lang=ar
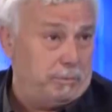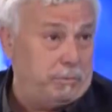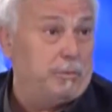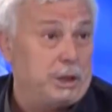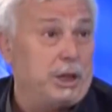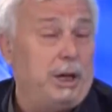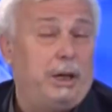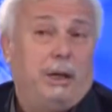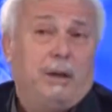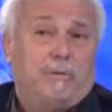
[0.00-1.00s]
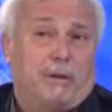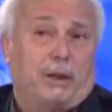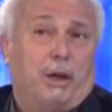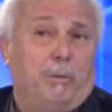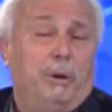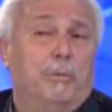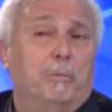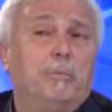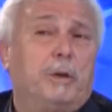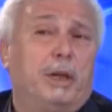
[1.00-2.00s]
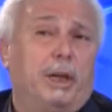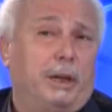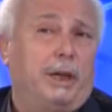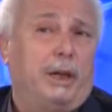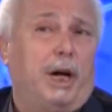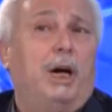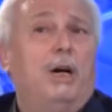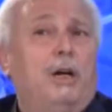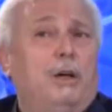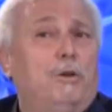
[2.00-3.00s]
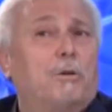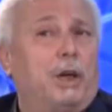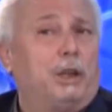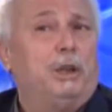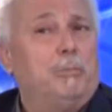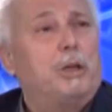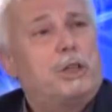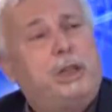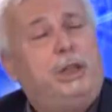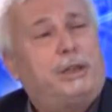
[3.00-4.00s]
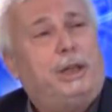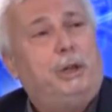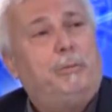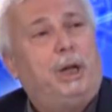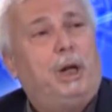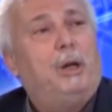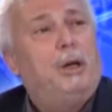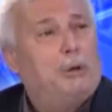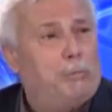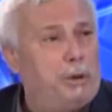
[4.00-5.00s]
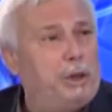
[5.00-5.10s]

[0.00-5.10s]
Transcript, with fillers: مجال فضاء ممكن أننا نقدم الشيء اللي تعلمناه من